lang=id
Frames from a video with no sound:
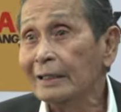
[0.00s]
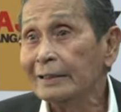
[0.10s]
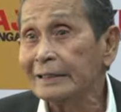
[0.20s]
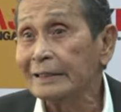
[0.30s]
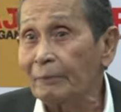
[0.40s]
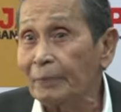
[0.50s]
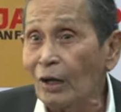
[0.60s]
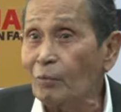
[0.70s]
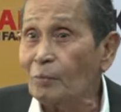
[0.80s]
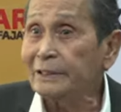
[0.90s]
Tapi
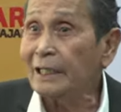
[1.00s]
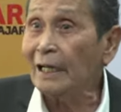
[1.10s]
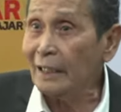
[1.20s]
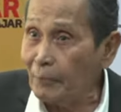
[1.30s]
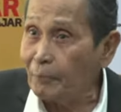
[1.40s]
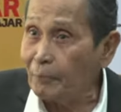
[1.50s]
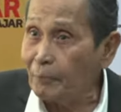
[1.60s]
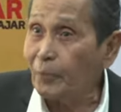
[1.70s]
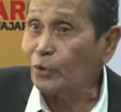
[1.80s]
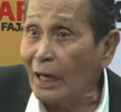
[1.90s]
kalau masih ada ya
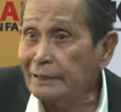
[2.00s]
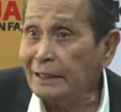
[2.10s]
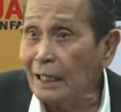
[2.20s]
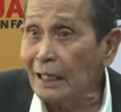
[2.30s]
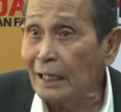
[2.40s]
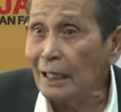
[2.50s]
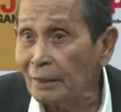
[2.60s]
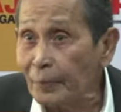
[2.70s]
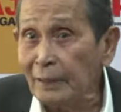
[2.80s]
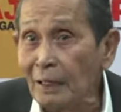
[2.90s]
potong aja
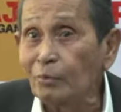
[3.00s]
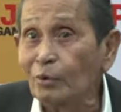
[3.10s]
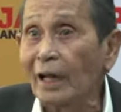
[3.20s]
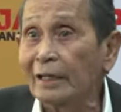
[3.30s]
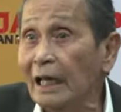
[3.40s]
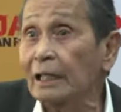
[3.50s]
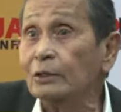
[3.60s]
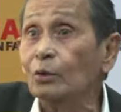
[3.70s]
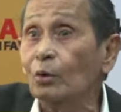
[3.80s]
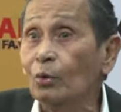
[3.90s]
sampai 6 bulan
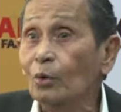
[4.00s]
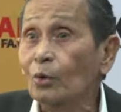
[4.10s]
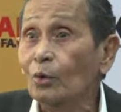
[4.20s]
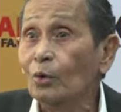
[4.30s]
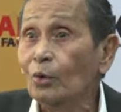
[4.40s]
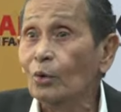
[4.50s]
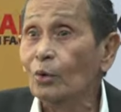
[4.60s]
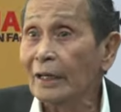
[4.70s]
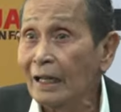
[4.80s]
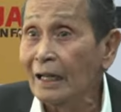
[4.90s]
gitu.
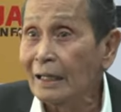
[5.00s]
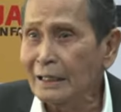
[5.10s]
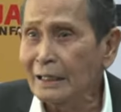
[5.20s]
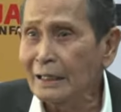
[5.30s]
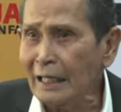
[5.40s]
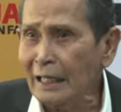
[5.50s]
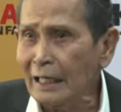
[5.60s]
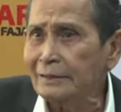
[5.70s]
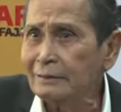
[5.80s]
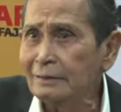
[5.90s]
Ya, tidak ada masalah
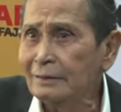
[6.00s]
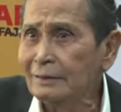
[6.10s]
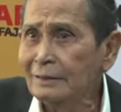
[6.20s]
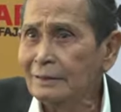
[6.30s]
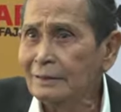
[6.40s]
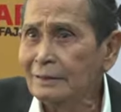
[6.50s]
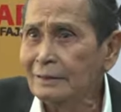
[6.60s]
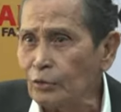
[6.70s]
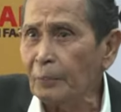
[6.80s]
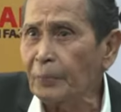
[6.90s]
itu. Iya.
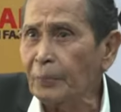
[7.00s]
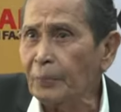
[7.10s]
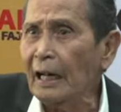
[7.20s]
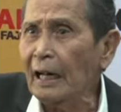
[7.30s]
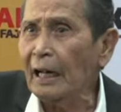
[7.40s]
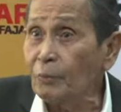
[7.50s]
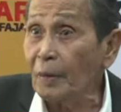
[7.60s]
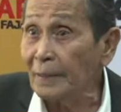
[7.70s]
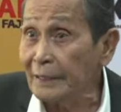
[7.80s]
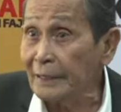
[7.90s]
Kalau terpilih lagi
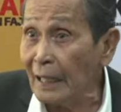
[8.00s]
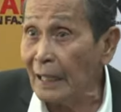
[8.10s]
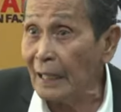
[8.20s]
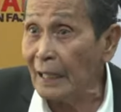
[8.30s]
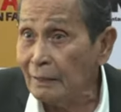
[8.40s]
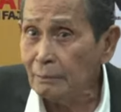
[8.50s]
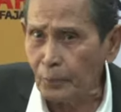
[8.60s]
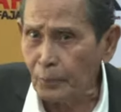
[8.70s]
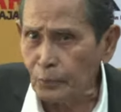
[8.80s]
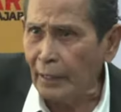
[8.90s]
umpamanya kan,
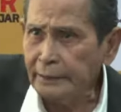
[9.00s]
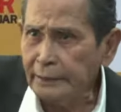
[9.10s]
potong aja.